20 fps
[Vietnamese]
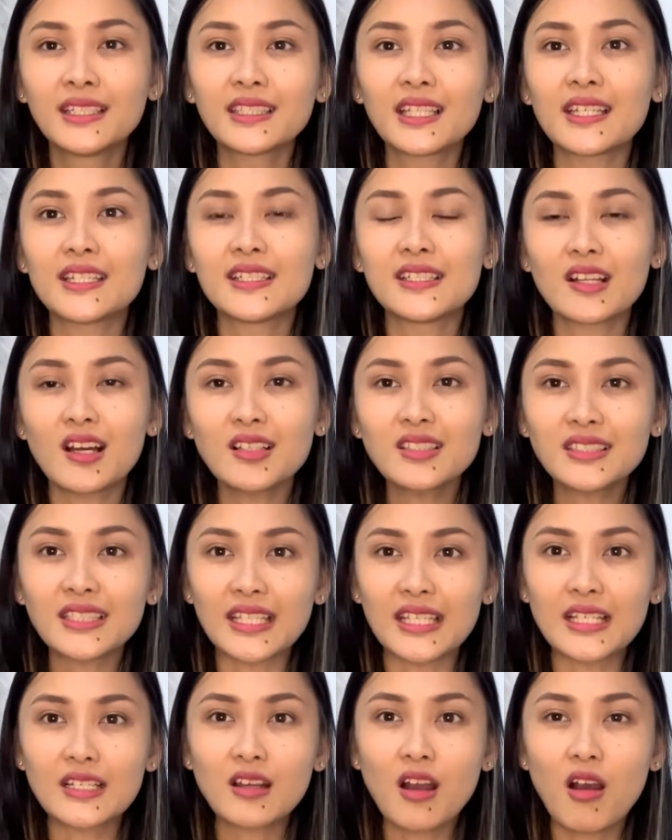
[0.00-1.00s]
thì nó
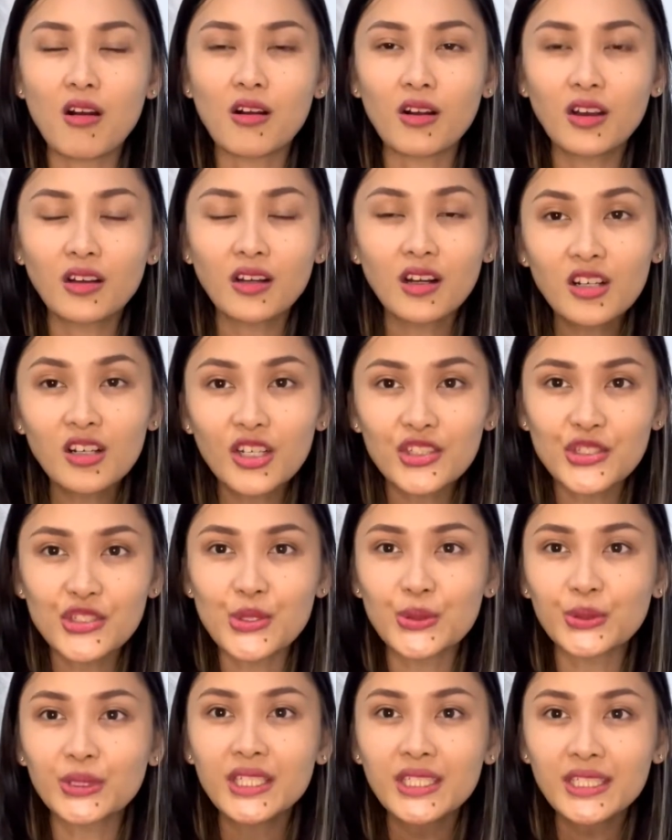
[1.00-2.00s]
sẽ còn có rất là
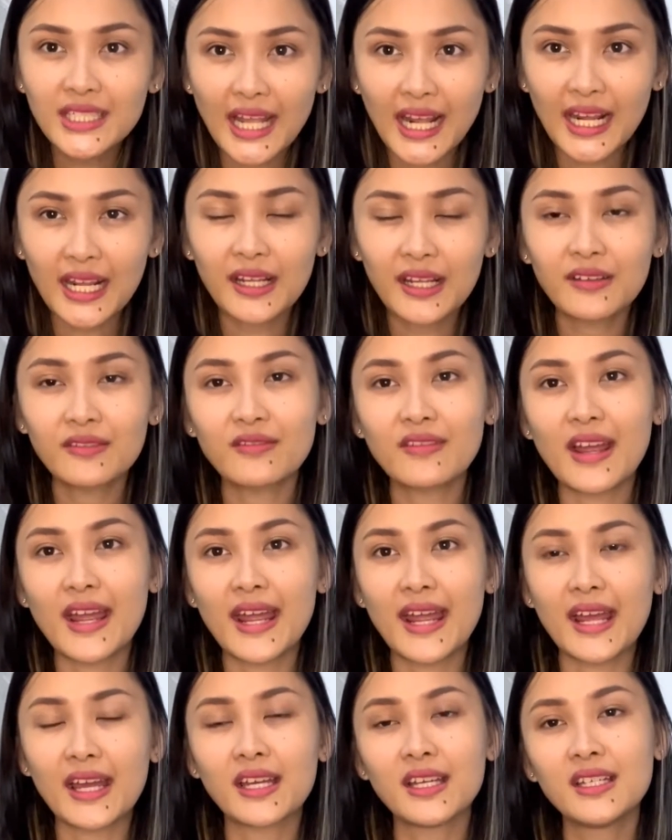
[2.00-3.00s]
nhiều tính năng
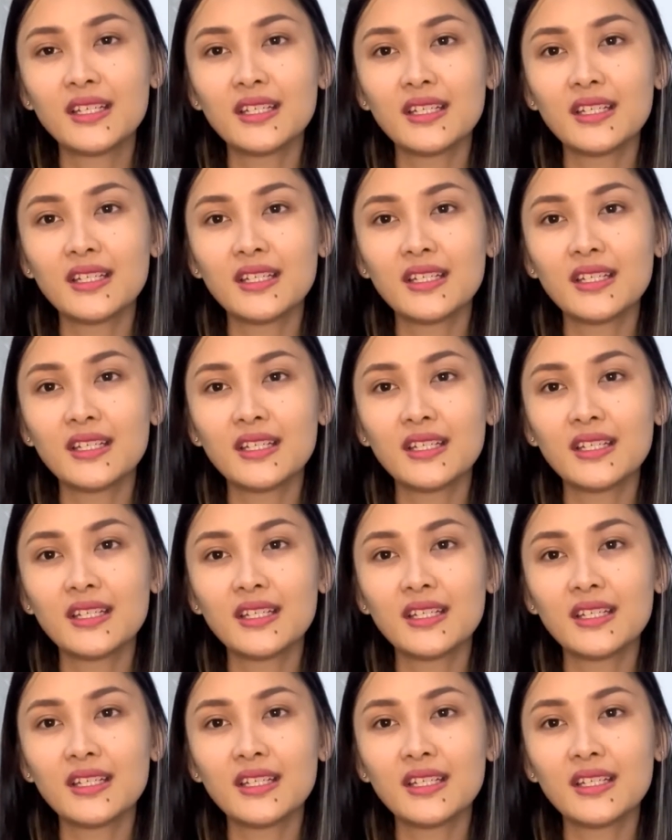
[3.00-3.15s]
và